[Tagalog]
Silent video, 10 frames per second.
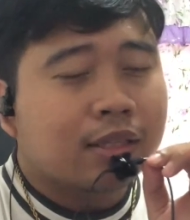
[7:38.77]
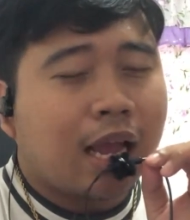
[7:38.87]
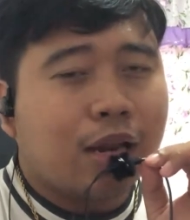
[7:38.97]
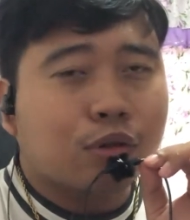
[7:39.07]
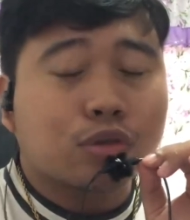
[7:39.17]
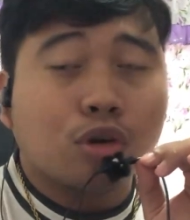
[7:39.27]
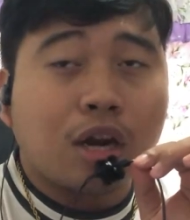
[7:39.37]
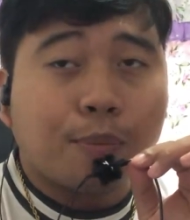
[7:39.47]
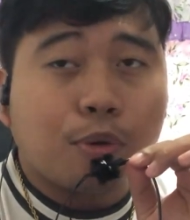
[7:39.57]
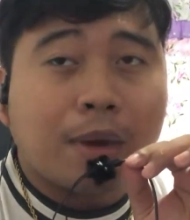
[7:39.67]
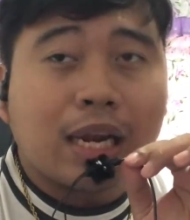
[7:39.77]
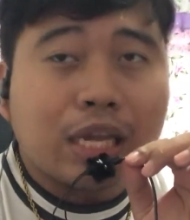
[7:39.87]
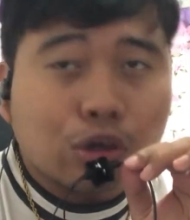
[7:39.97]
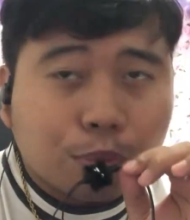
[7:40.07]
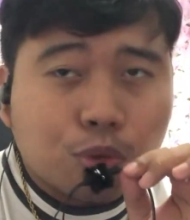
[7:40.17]
dahil gusto ko lang po
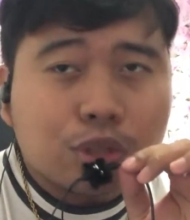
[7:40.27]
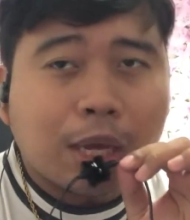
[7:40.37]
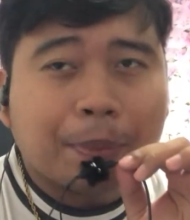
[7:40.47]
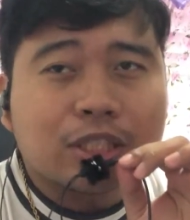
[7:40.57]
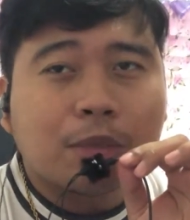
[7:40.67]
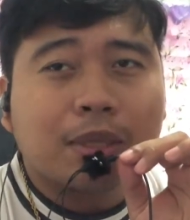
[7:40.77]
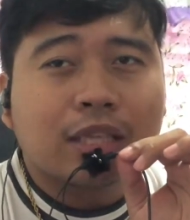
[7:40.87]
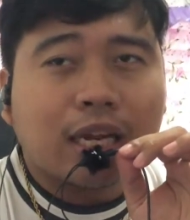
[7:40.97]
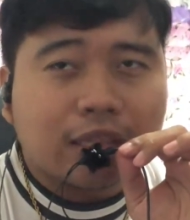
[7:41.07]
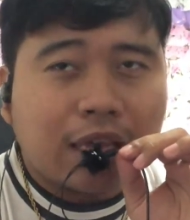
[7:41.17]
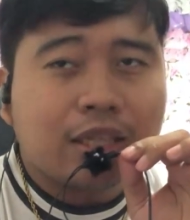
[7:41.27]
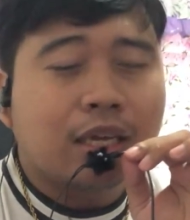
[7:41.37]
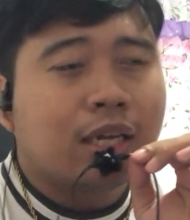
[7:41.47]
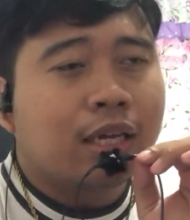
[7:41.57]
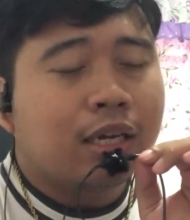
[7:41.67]
makaliko muna pansamantala din
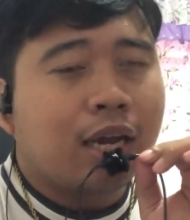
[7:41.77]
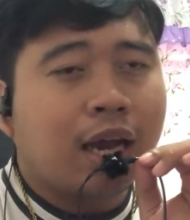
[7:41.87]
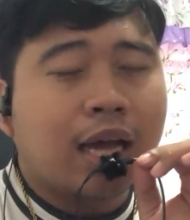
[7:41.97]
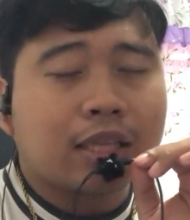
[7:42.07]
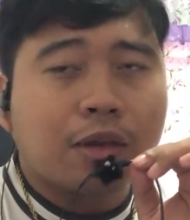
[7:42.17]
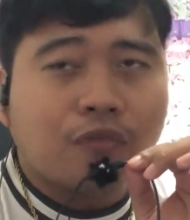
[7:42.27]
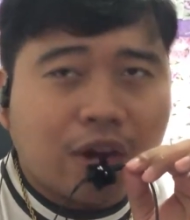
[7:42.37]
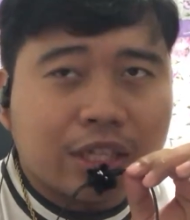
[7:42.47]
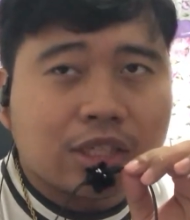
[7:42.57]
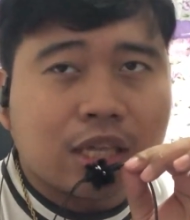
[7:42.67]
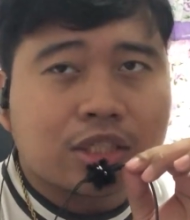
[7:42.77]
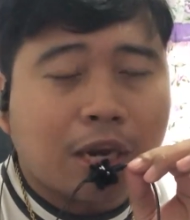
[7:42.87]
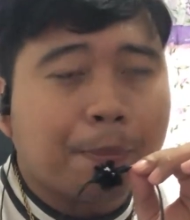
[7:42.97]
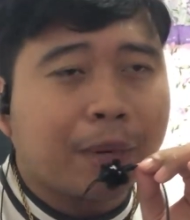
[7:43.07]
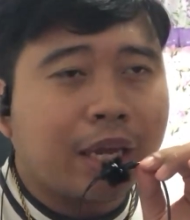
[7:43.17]
ng ating fans at
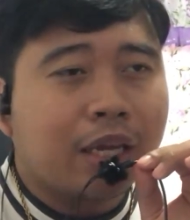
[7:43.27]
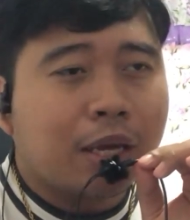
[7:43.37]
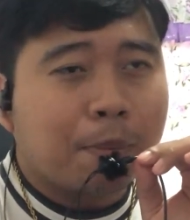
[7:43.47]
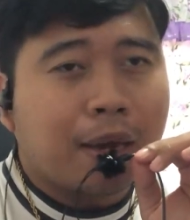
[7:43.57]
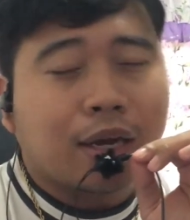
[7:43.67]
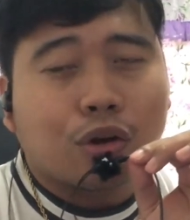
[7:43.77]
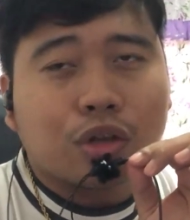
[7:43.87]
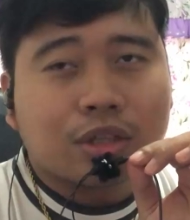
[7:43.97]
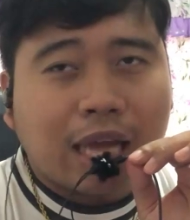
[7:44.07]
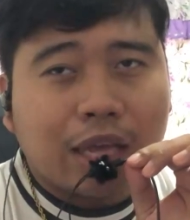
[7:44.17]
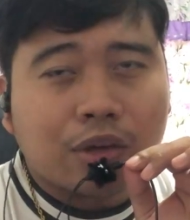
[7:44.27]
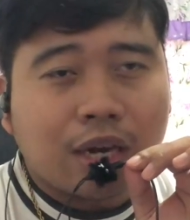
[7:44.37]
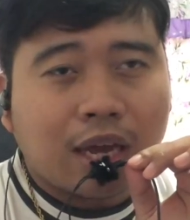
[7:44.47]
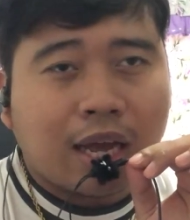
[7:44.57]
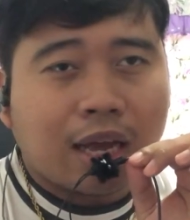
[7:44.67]
syempre magkaroon tayo
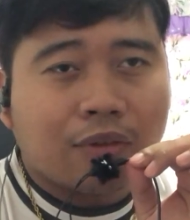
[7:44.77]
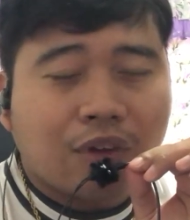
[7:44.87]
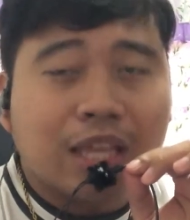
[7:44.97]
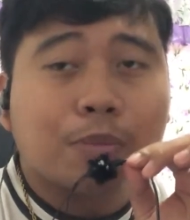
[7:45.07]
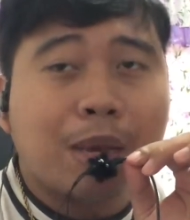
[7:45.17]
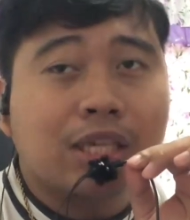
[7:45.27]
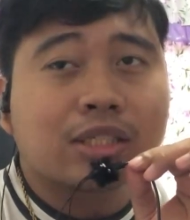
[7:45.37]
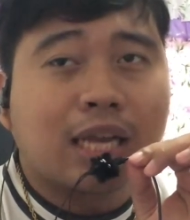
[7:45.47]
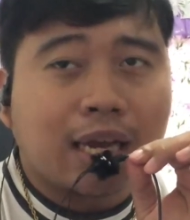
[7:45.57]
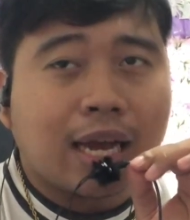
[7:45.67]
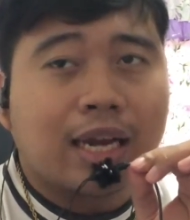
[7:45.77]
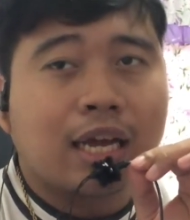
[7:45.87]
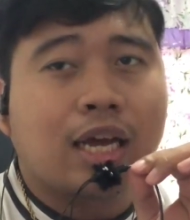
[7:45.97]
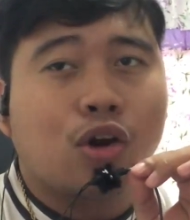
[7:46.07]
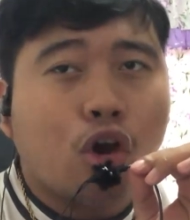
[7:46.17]
ng uh, ah, fan base talaga
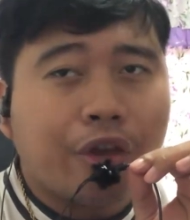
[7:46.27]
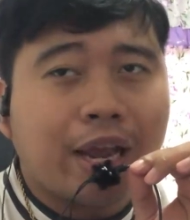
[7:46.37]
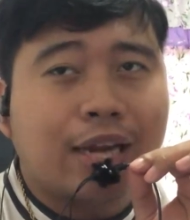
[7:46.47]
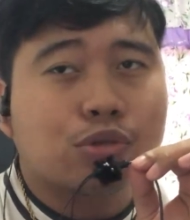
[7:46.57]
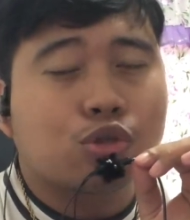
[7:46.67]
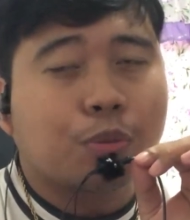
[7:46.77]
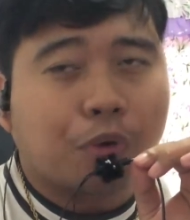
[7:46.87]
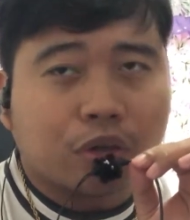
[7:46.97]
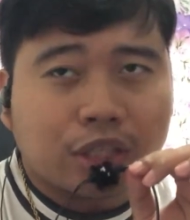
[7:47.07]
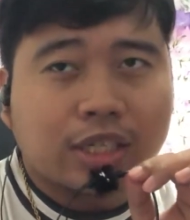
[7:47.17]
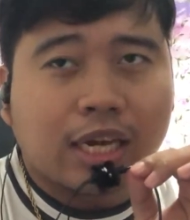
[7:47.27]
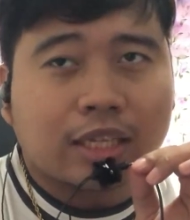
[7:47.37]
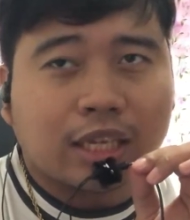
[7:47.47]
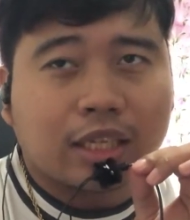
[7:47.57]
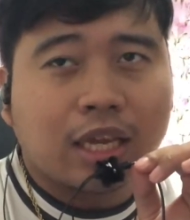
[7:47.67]
na loyal na susuporta sa
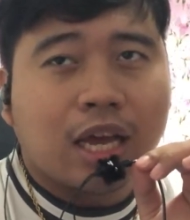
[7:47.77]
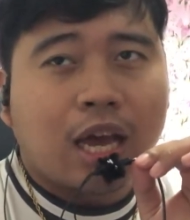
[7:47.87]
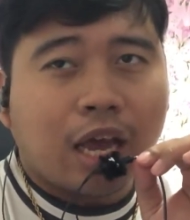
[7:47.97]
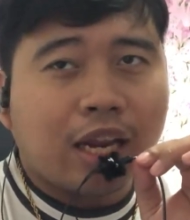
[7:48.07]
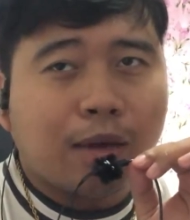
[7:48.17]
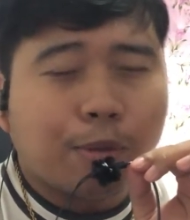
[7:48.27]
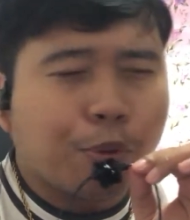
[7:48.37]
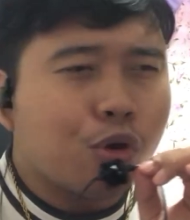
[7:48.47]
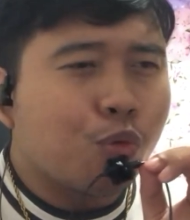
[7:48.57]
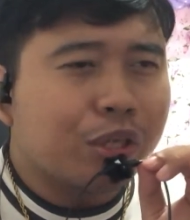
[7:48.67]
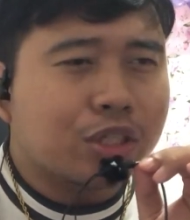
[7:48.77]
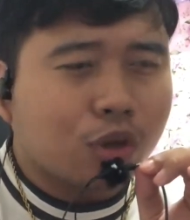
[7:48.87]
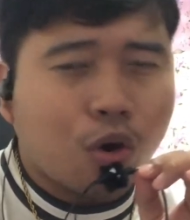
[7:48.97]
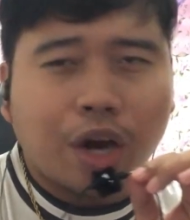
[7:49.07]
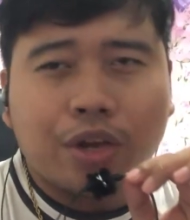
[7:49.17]
atin ay lamang po yung wish
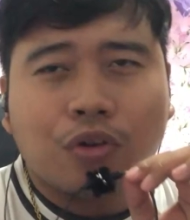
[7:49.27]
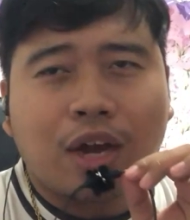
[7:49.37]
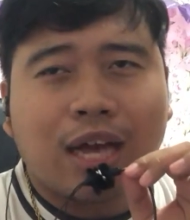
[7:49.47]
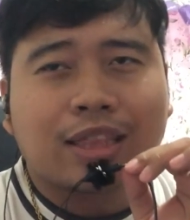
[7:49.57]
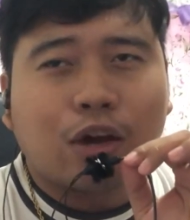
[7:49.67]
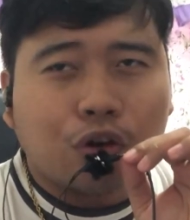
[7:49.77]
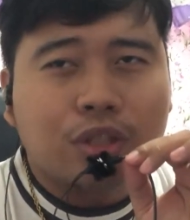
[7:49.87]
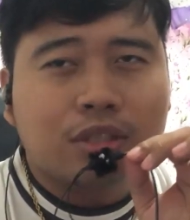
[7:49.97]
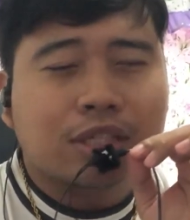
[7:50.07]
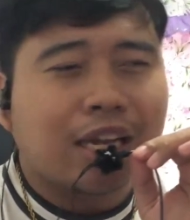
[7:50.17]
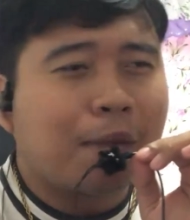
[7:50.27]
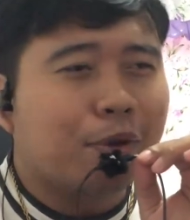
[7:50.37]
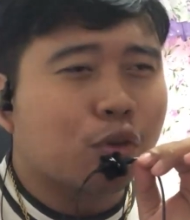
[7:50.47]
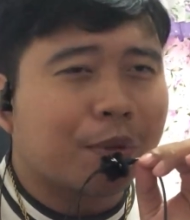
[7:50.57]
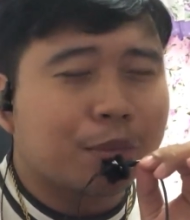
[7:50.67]
ko ngayong uh, taon sana
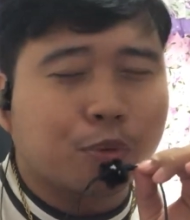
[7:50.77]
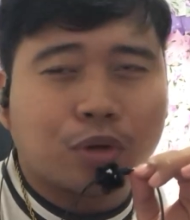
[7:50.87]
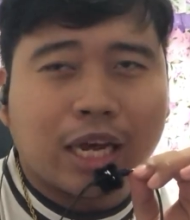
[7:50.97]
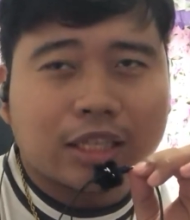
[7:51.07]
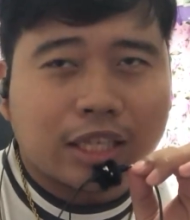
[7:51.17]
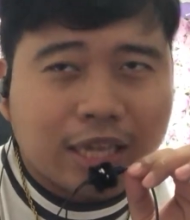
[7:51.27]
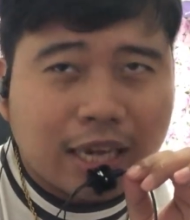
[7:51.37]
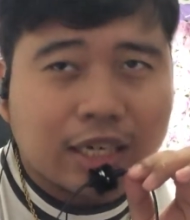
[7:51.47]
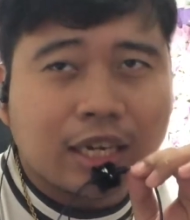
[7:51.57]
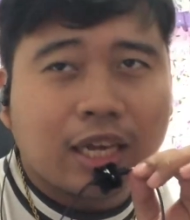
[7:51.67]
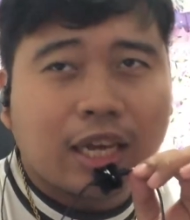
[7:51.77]
matupad po natin yan